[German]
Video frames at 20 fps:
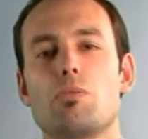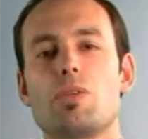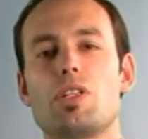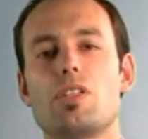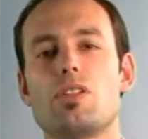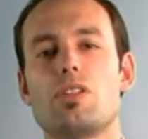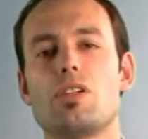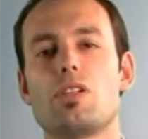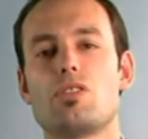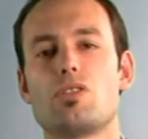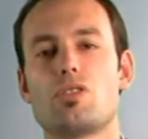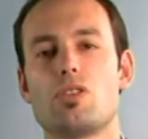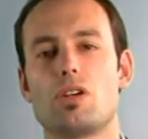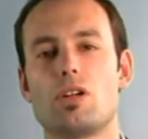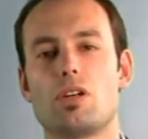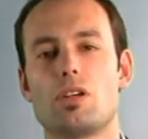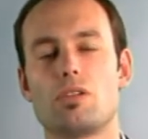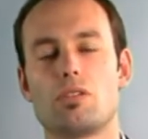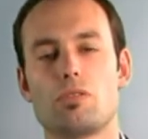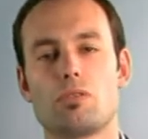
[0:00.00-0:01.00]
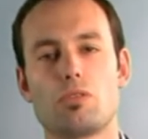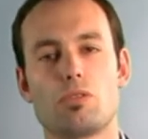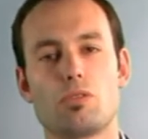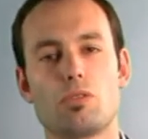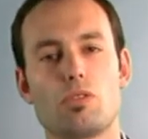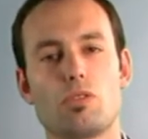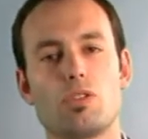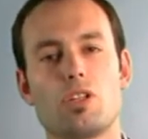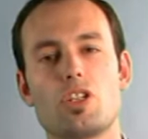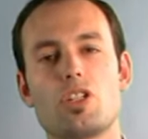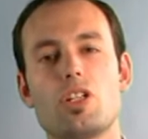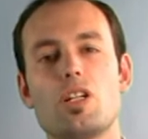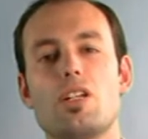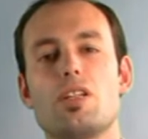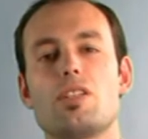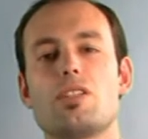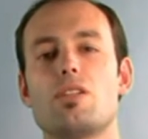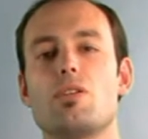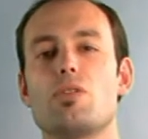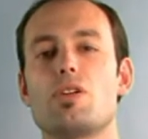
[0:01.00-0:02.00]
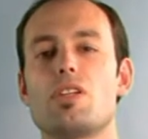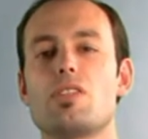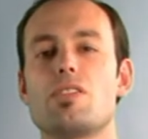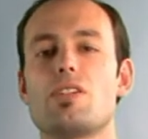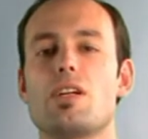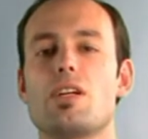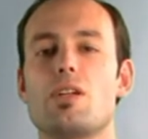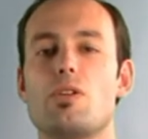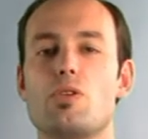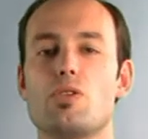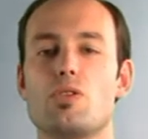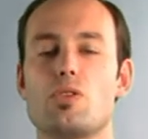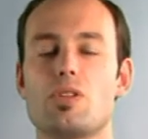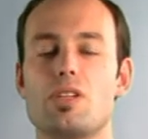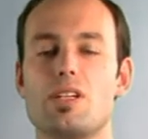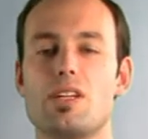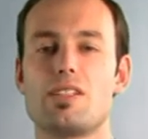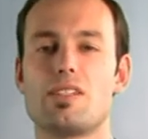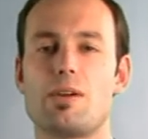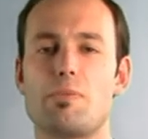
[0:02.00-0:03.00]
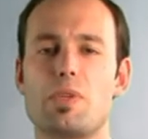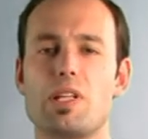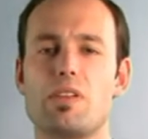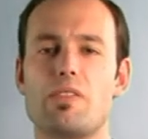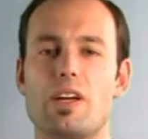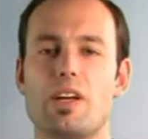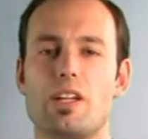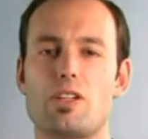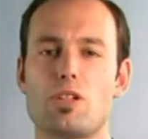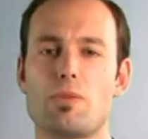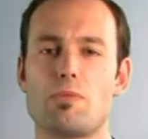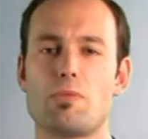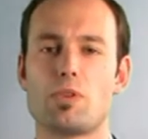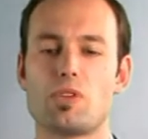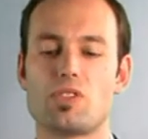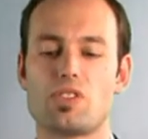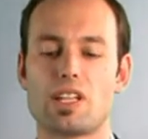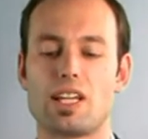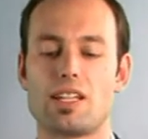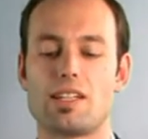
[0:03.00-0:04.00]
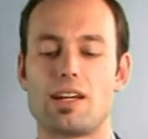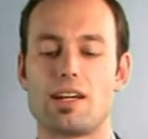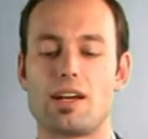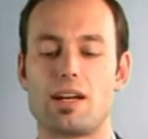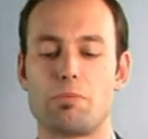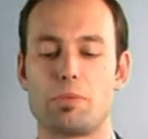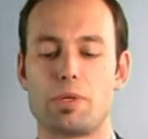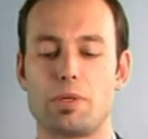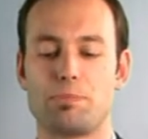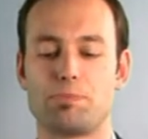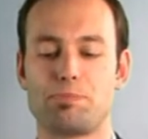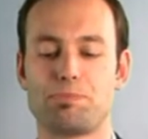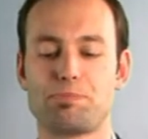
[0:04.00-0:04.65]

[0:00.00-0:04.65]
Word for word: bis hin zur unterschiedlichsten Logistiklösung die gesamte Wertschöpfungskette ab.